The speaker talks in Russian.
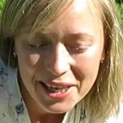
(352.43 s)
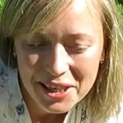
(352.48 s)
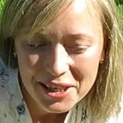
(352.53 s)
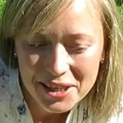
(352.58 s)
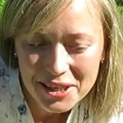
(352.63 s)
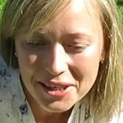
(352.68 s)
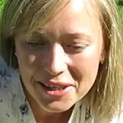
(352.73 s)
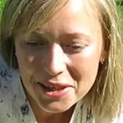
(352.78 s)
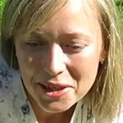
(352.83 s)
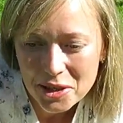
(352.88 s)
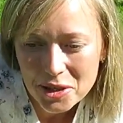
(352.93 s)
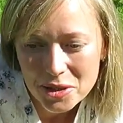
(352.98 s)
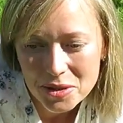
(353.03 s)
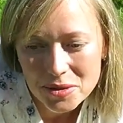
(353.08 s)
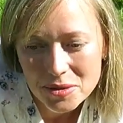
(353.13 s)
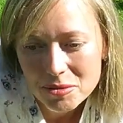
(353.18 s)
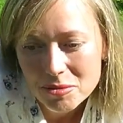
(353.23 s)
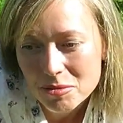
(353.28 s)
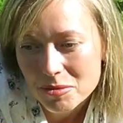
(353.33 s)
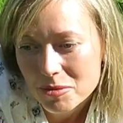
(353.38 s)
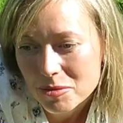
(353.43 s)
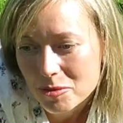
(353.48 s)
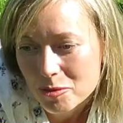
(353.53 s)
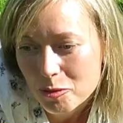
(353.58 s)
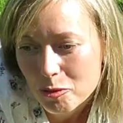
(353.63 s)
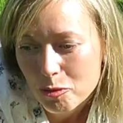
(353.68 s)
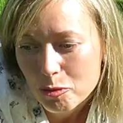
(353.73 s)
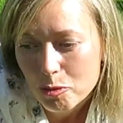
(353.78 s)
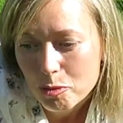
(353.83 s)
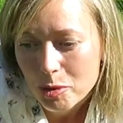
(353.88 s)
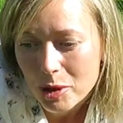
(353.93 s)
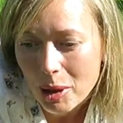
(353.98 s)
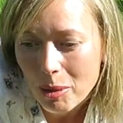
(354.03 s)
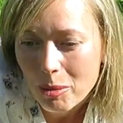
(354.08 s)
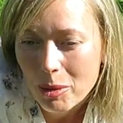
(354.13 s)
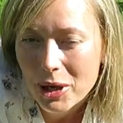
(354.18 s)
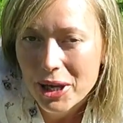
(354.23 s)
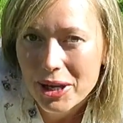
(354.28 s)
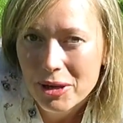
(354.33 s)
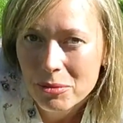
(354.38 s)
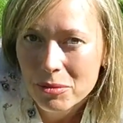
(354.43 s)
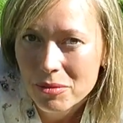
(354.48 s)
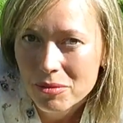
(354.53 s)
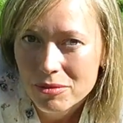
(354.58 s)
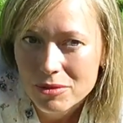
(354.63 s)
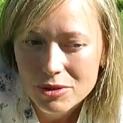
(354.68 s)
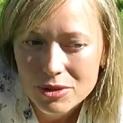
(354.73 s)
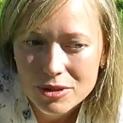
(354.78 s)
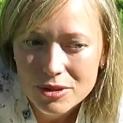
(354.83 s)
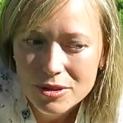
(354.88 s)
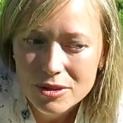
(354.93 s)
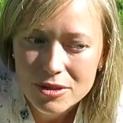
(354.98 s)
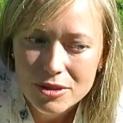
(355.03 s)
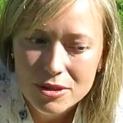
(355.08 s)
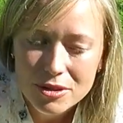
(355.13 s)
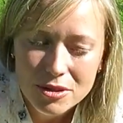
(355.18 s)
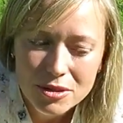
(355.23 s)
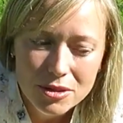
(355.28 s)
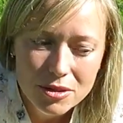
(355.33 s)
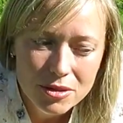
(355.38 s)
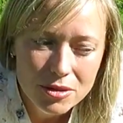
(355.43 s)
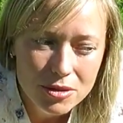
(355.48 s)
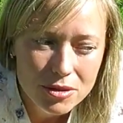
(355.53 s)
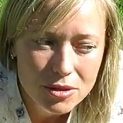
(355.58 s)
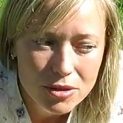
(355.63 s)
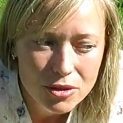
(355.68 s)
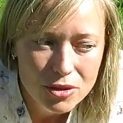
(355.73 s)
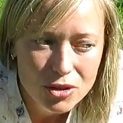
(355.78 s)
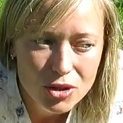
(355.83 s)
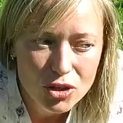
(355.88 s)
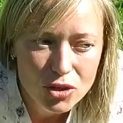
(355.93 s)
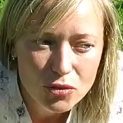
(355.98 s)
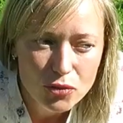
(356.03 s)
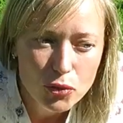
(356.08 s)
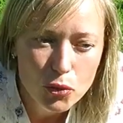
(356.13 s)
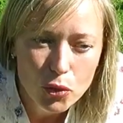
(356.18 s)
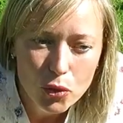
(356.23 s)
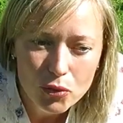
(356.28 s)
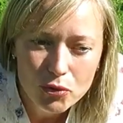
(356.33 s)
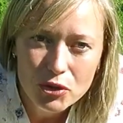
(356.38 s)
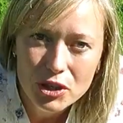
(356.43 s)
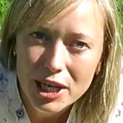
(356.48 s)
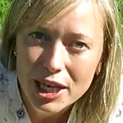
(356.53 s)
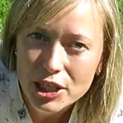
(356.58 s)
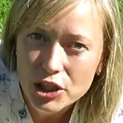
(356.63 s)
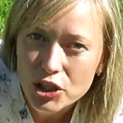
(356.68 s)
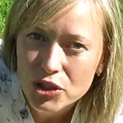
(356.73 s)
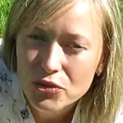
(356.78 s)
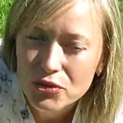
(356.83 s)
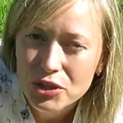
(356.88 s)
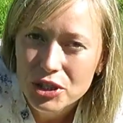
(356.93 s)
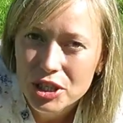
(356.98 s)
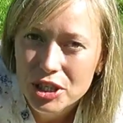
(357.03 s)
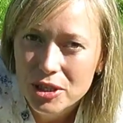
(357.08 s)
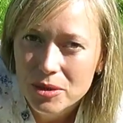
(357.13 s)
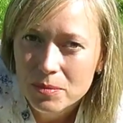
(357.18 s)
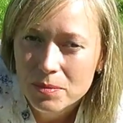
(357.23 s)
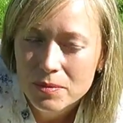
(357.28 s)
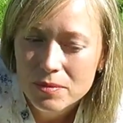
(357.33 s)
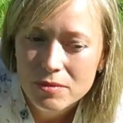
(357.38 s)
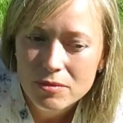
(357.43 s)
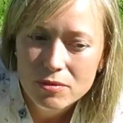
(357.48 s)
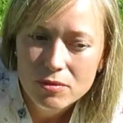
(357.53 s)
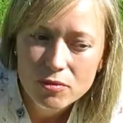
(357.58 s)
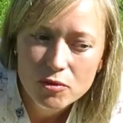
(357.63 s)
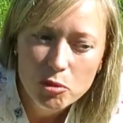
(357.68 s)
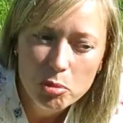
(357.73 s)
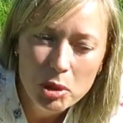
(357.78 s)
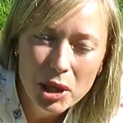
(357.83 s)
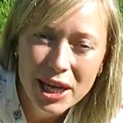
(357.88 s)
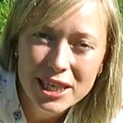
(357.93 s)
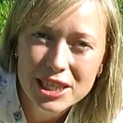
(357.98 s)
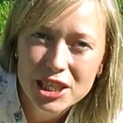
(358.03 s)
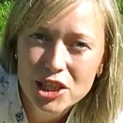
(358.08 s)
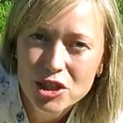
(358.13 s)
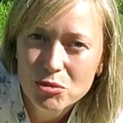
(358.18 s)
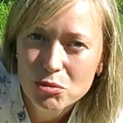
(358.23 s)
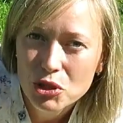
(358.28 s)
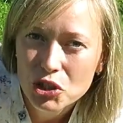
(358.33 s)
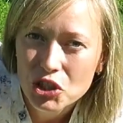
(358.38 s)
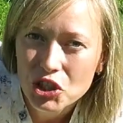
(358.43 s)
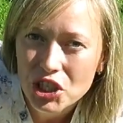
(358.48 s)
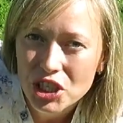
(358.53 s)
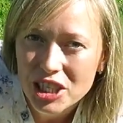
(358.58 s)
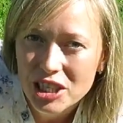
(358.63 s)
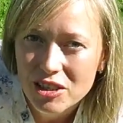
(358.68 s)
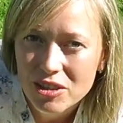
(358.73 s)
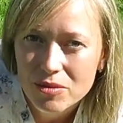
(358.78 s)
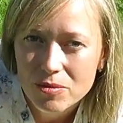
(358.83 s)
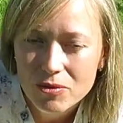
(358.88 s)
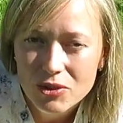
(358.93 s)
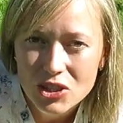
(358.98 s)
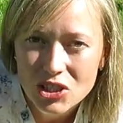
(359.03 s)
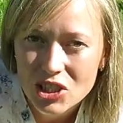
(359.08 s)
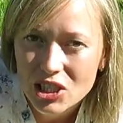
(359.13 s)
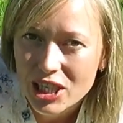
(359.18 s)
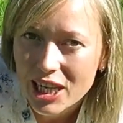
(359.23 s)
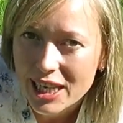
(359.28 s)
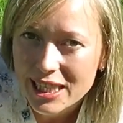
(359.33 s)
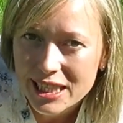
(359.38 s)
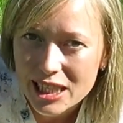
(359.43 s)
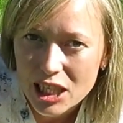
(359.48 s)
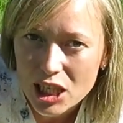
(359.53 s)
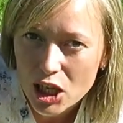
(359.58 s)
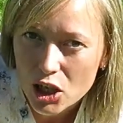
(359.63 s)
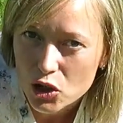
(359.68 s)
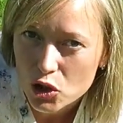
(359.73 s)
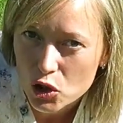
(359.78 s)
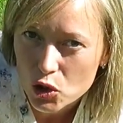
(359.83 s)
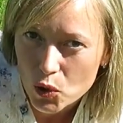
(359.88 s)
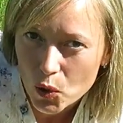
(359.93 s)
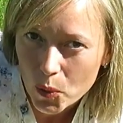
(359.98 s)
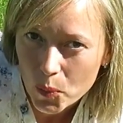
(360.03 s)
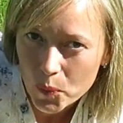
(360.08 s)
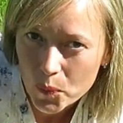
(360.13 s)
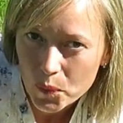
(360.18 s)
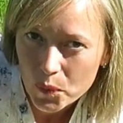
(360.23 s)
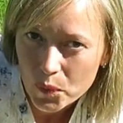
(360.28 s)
и проблем с э, его выращиванием в плане размножения возникать не должно.